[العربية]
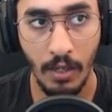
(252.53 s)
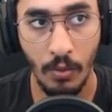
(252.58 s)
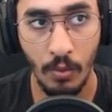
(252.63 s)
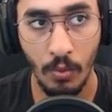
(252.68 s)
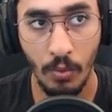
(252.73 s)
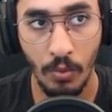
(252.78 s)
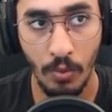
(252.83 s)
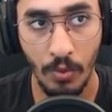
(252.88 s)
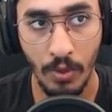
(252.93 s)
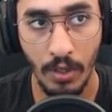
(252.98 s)

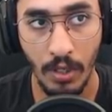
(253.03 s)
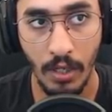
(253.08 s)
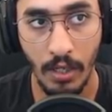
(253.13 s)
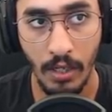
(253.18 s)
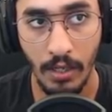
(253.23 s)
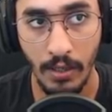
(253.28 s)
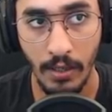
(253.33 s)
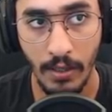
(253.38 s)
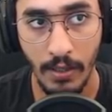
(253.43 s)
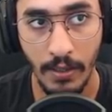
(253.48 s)
او
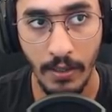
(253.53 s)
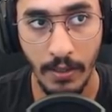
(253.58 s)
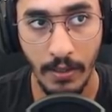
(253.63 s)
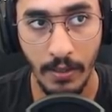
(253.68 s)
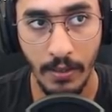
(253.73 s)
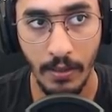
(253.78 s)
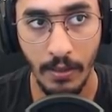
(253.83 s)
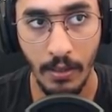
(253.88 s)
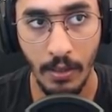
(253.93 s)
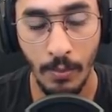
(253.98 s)

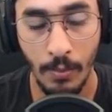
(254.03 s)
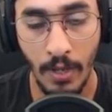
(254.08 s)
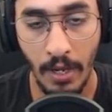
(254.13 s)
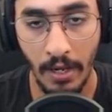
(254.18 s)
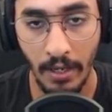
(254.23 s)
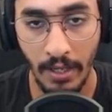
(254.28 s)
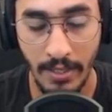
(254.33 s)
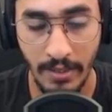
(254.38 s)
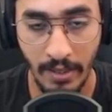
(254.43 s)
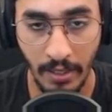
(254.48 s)

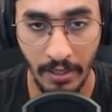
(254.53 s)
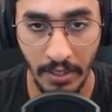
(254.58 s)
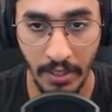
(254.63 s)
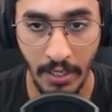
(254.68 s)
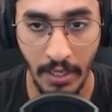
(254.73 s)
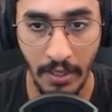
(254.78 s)
البار الازرق